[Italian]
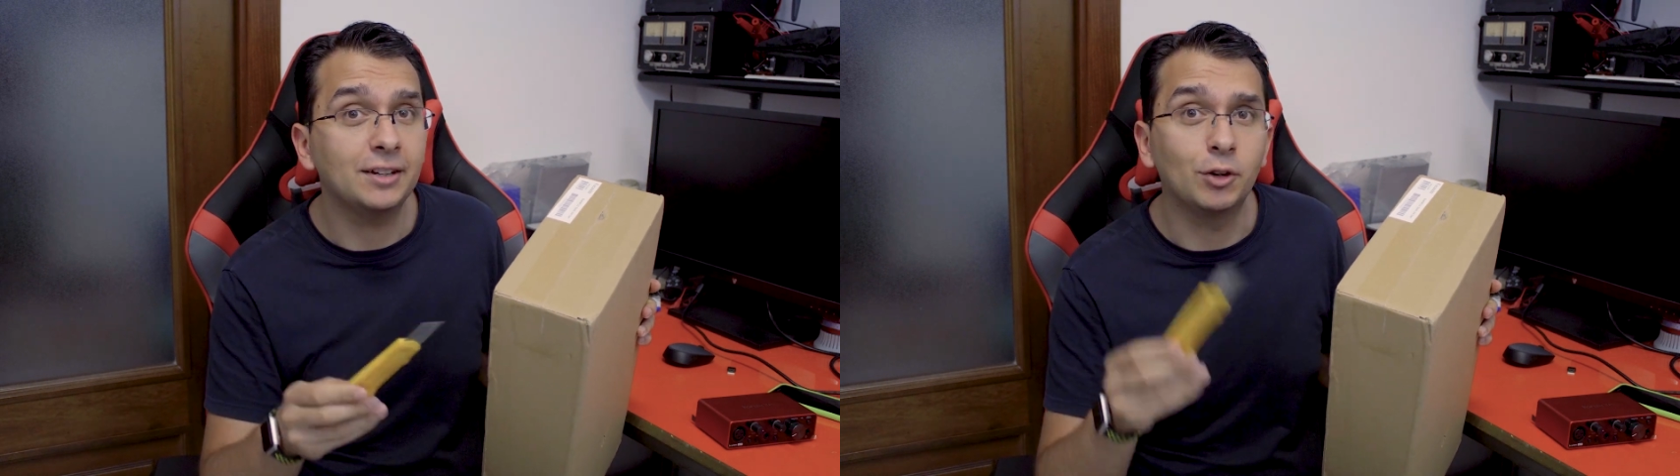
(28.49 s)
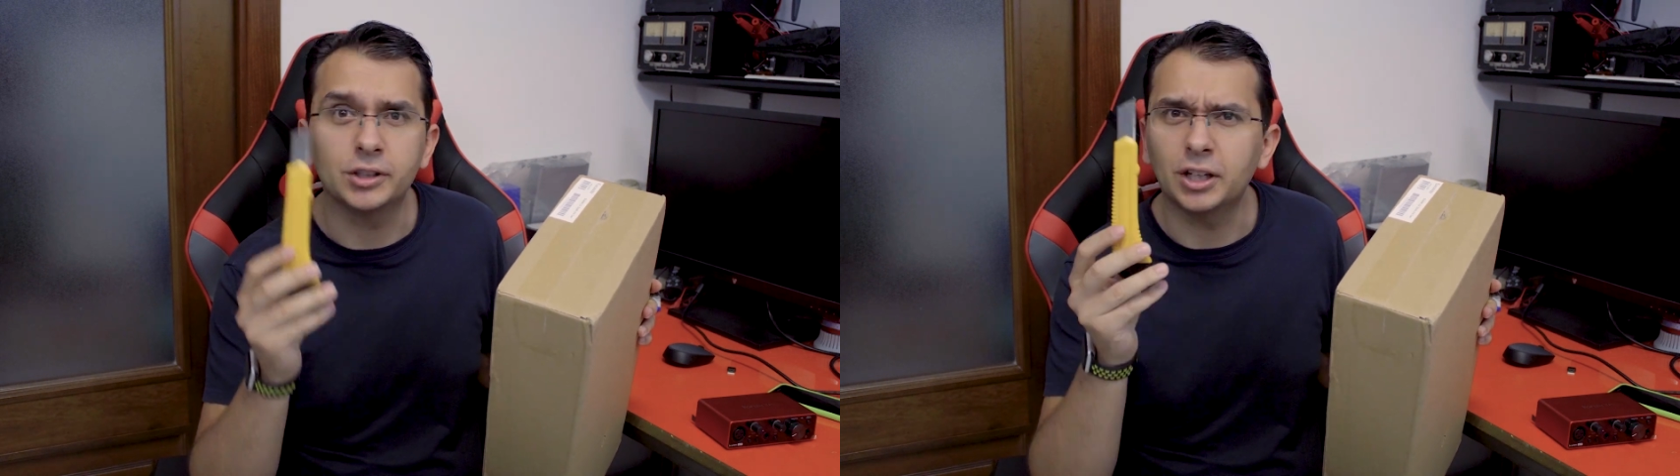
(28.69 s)

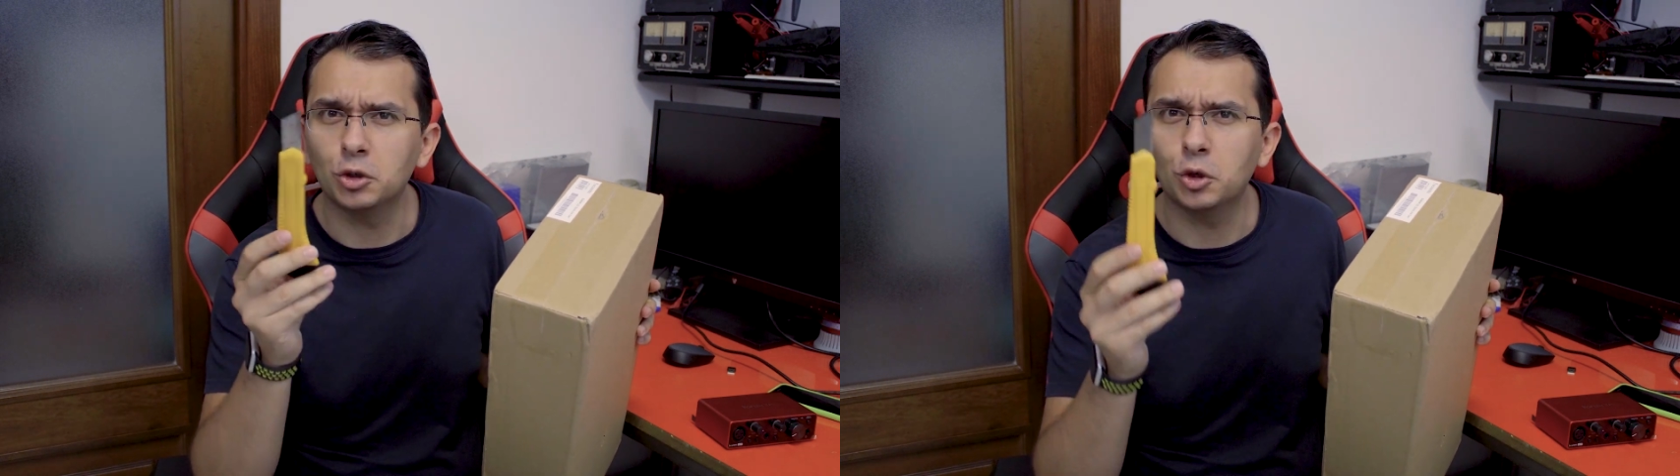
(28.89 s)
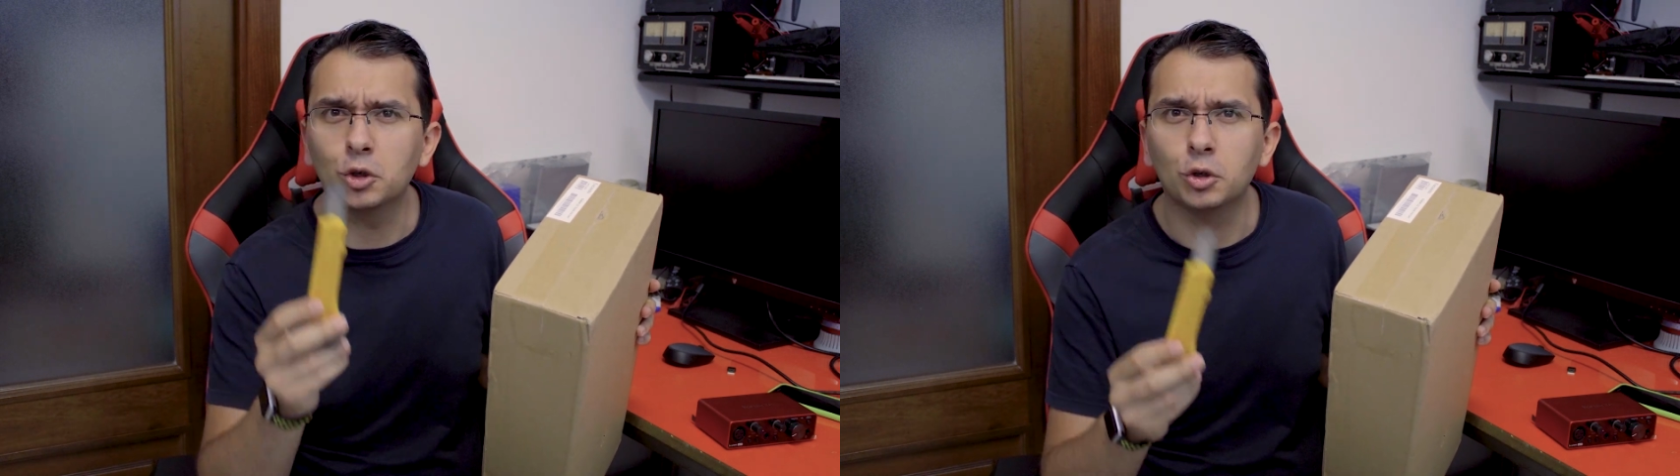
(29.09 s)
volta
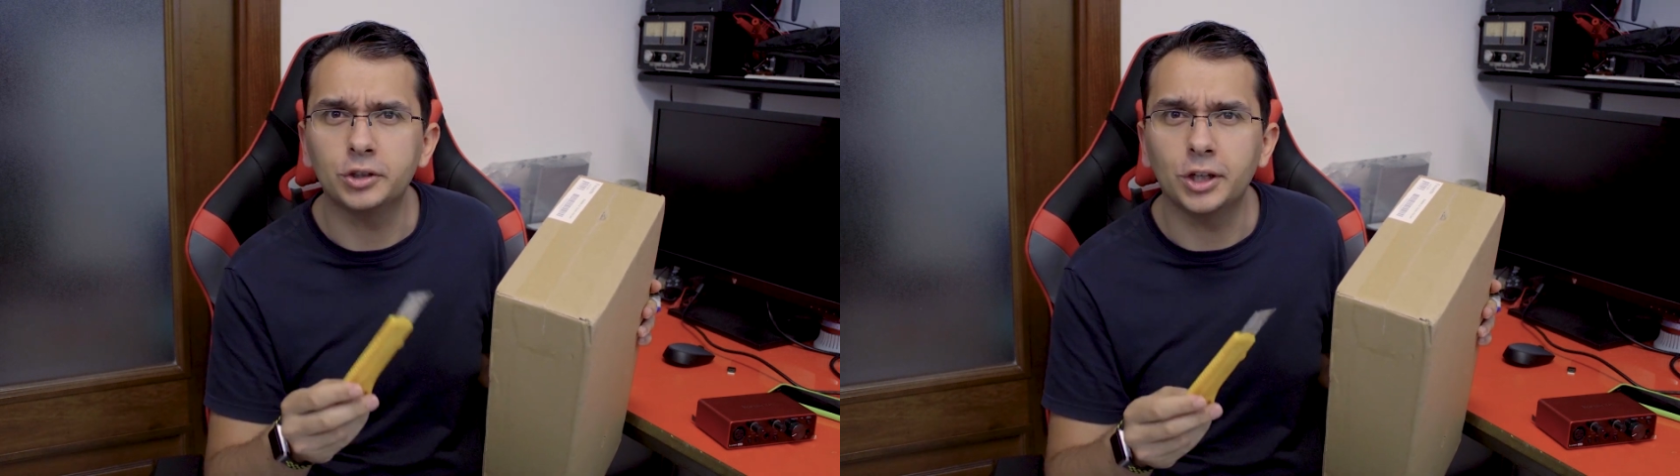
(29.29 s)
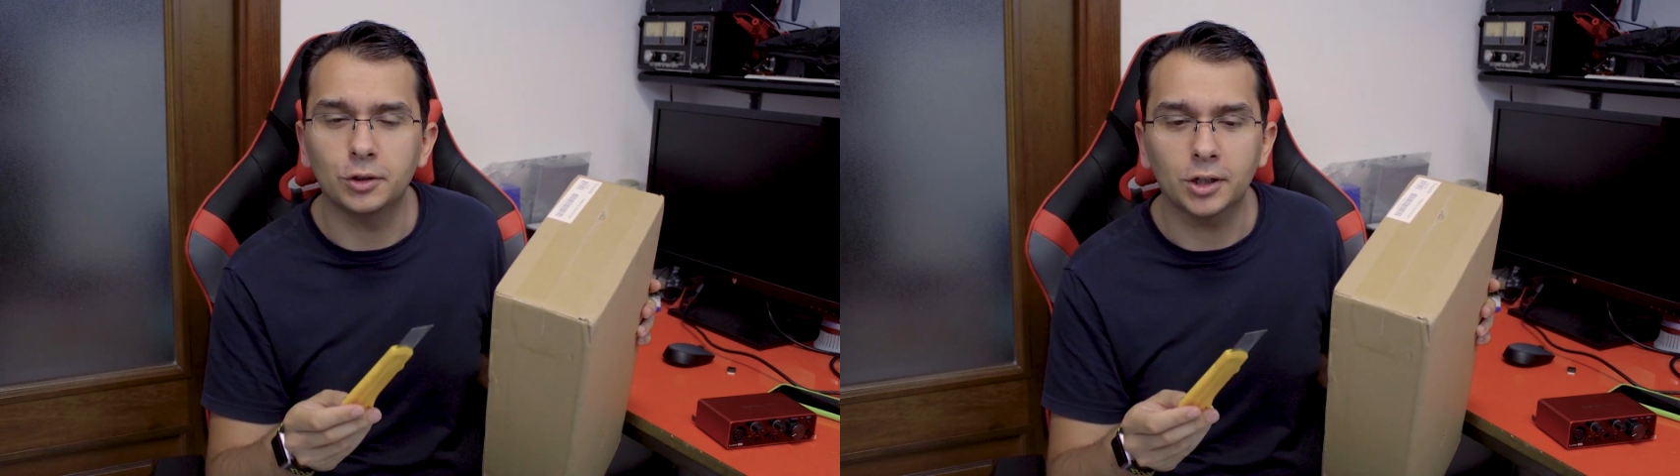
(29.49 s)
non ho il
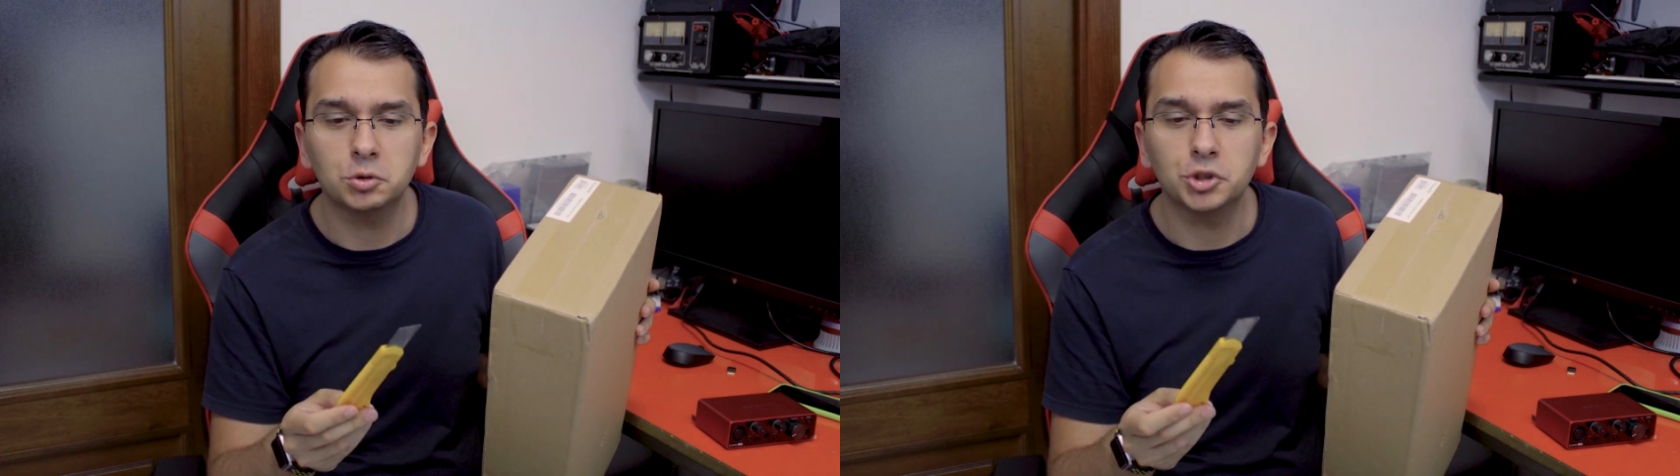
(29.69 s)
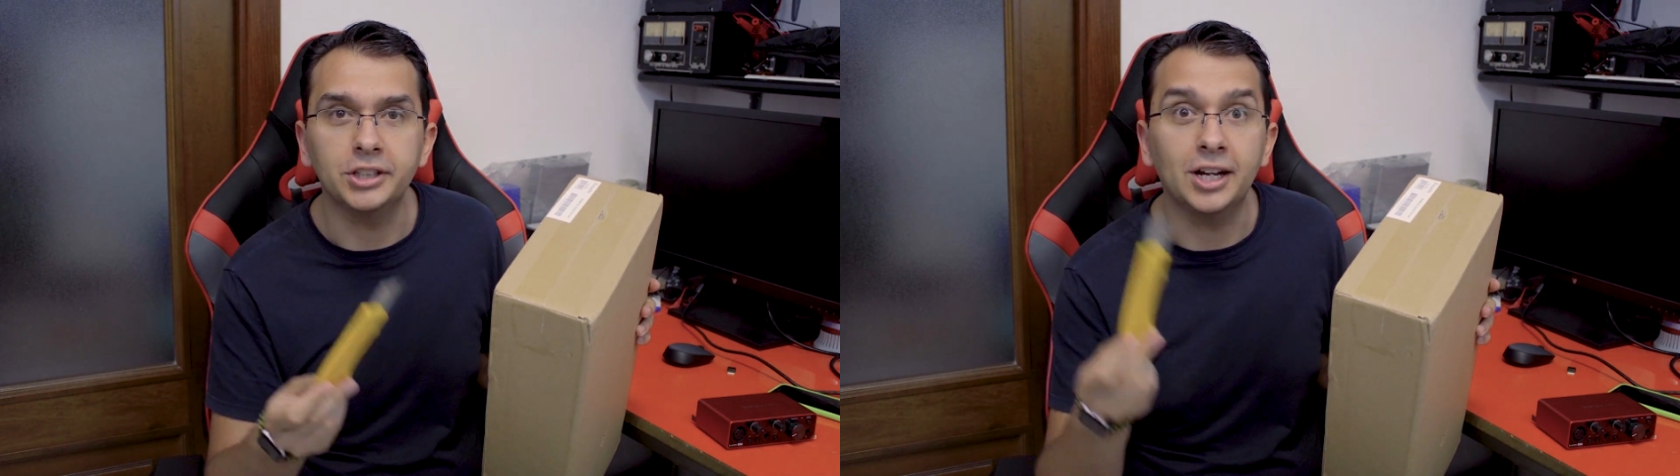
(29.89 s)
coltello da
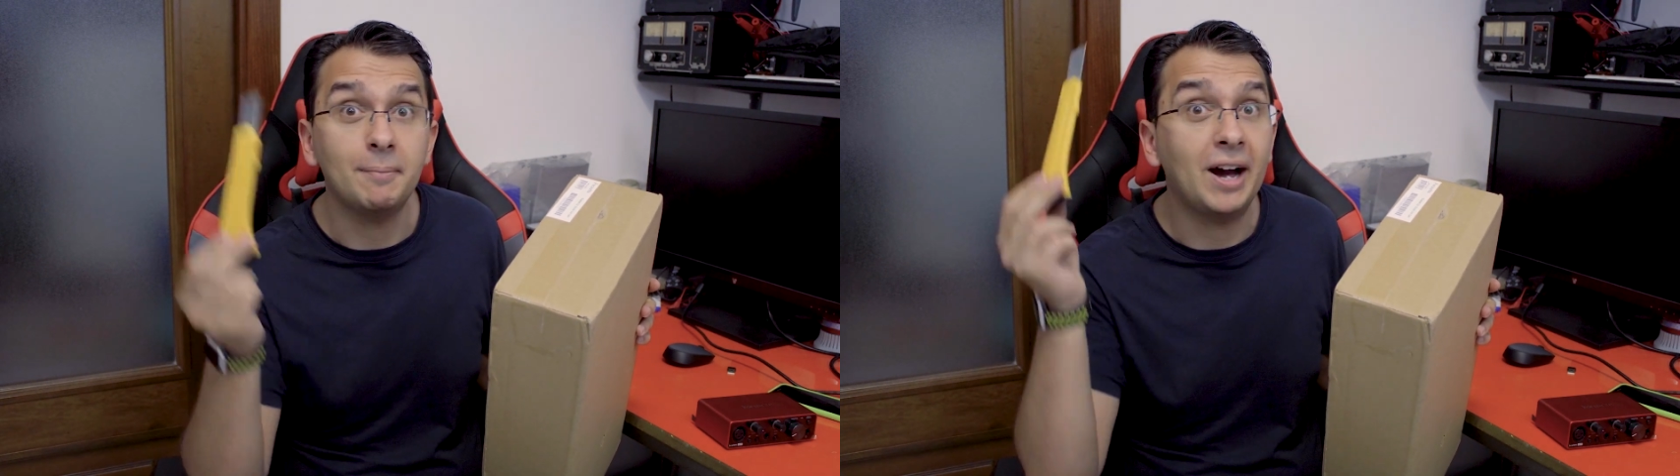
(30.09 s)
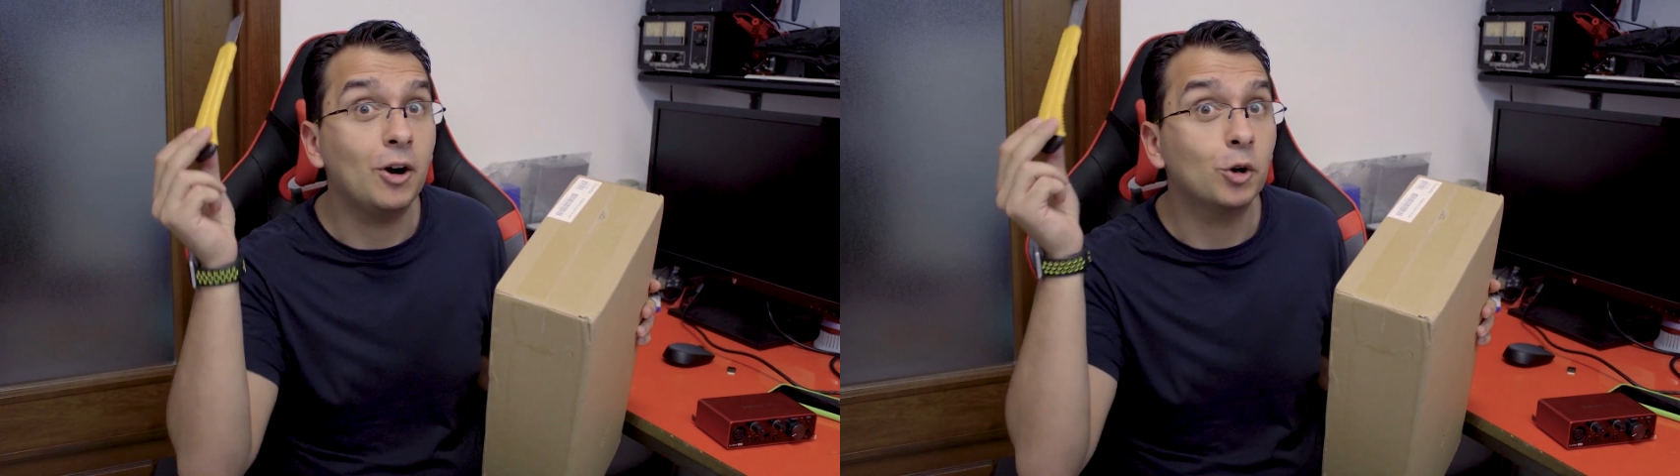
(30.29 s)
cucina ma